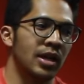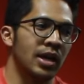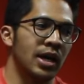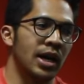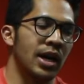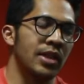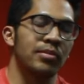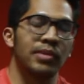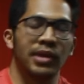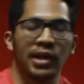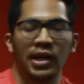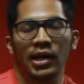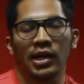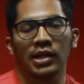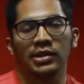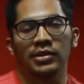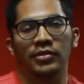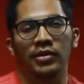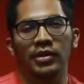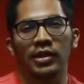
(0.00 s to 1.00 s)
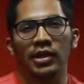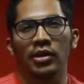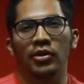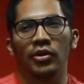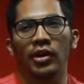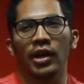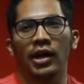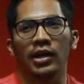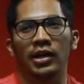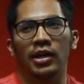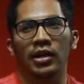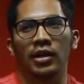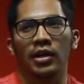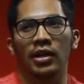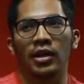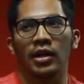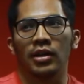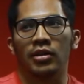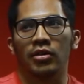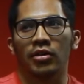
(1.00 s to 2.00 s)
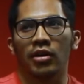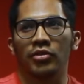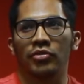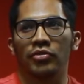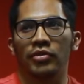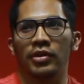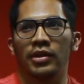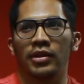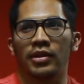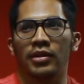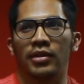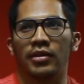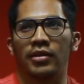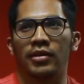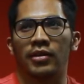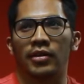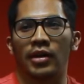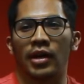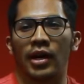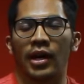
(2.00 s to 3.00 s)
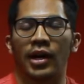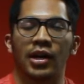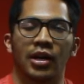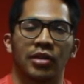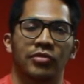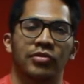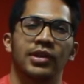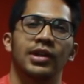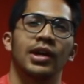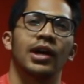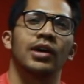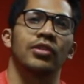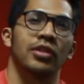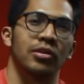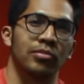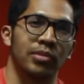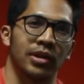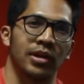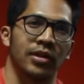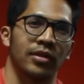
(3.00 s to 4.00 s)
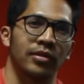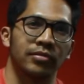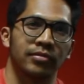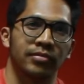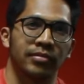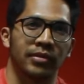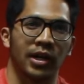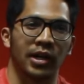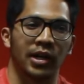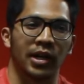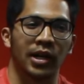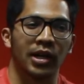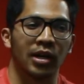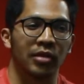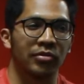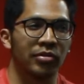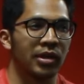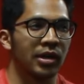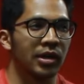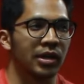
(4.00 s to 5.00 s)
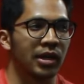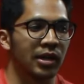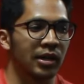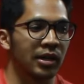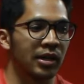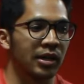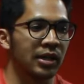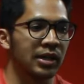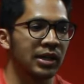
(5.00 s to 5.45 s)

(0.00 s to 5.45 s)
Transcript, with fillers: هذا من الناحيه الجسديه ولكن الكروسفيت غيرت فيه أكثر من كذا يعني غيرت فيها